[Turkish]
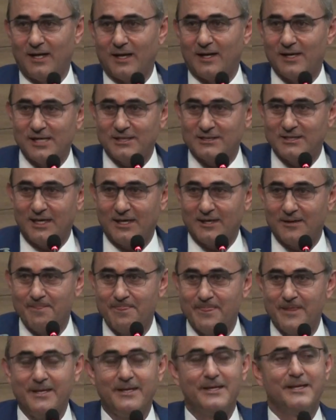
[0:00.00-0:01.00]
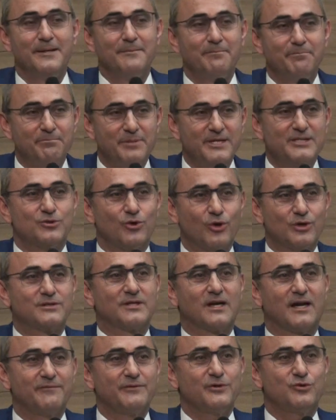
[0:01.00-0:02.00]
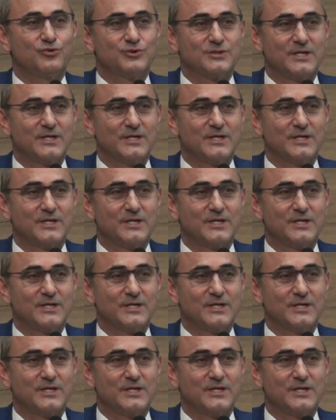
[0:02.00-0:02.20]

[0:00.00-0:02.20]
Arkadaşlar biz o trafik